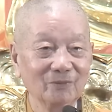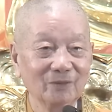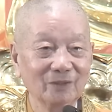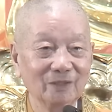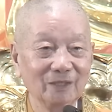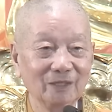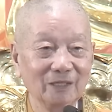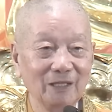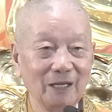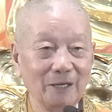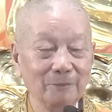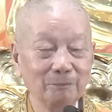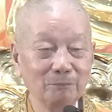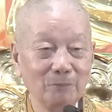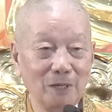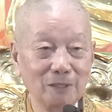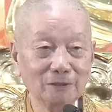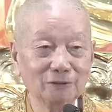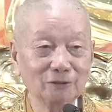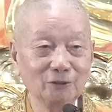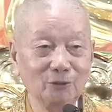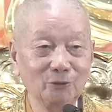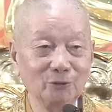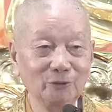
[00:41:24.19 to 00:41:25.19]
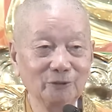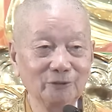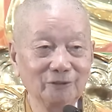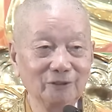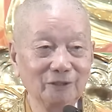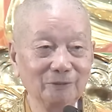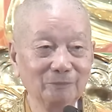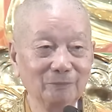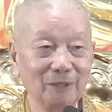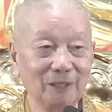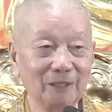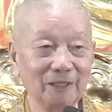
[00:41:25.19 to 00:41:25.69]
Đã mất rồi
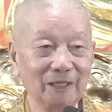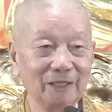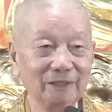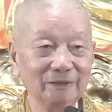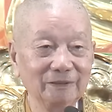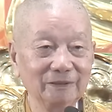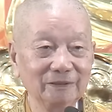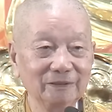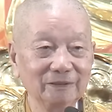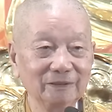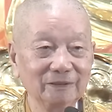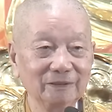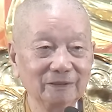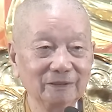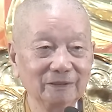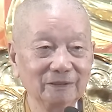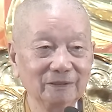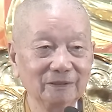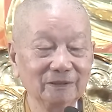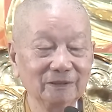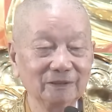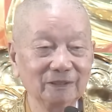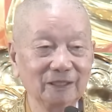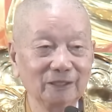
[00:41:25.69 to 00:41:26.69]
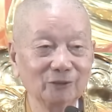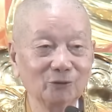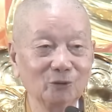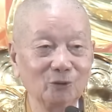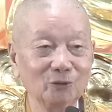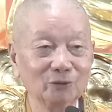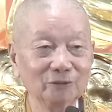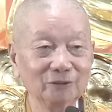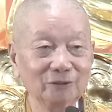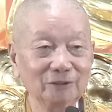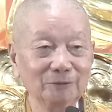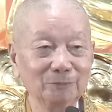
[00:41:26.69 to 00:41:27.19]
nhưng mà lại lại
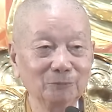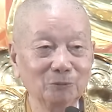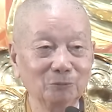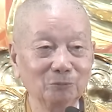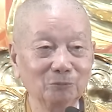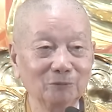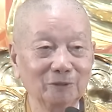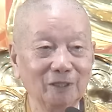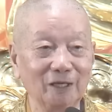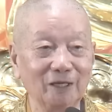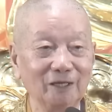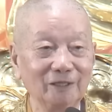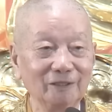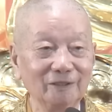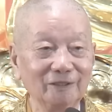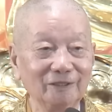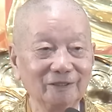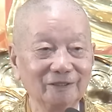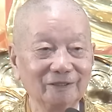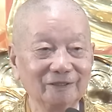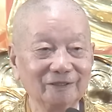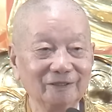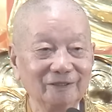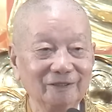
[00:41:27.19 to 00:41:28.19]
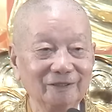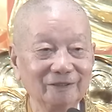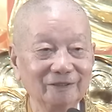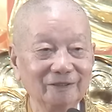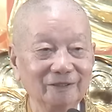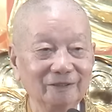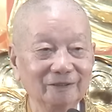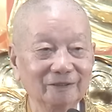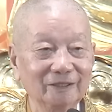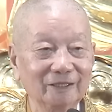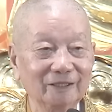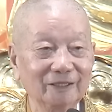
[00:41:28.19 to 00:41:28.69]
còn tiếp tục kể nữa đó,
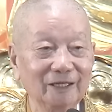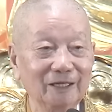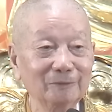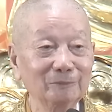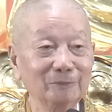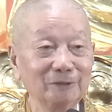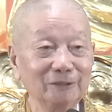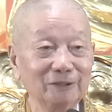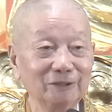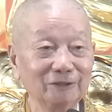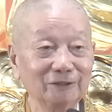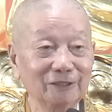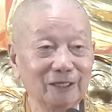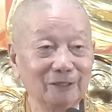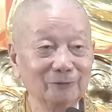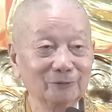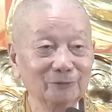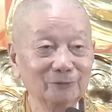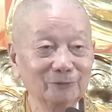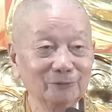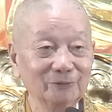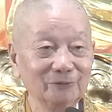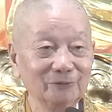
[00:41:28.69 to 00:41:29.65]
thì người ta ghét mình chứ sao.